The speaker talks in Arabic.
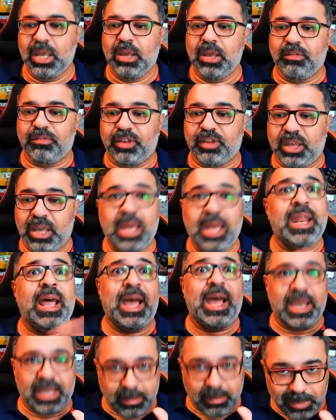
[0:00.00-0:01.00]
فانا
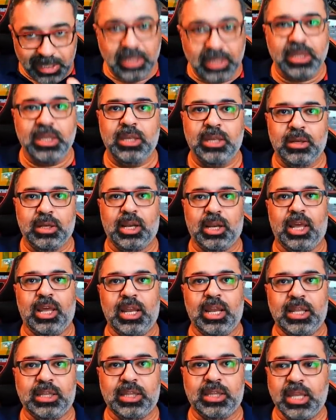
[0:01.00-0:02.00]
عجبتني
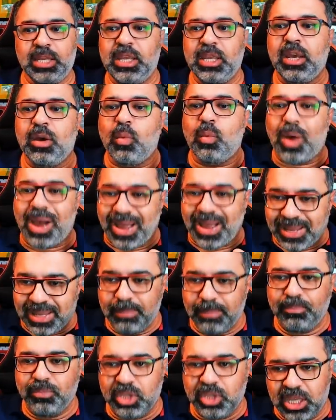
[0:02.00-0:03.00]
الحلقه الثانيه
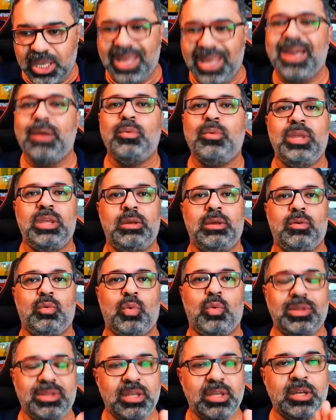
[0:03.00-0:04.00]
وعجبني قوي
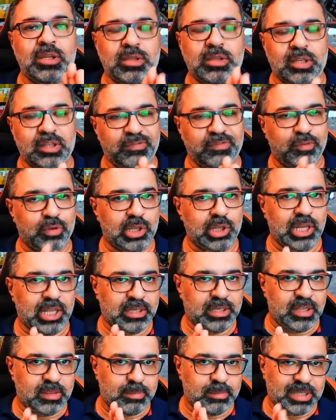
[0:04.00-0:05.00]
وتيره تدفق
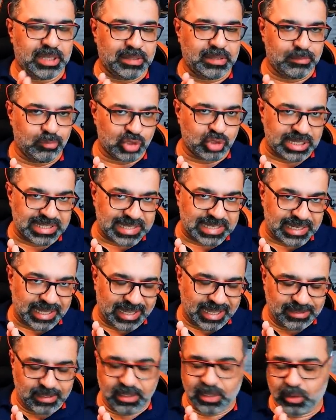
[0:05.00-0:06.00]
الاحداث بتاعه المسلسل
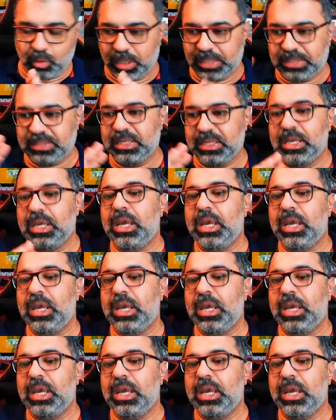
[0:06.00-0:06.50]
لحد دلوقتي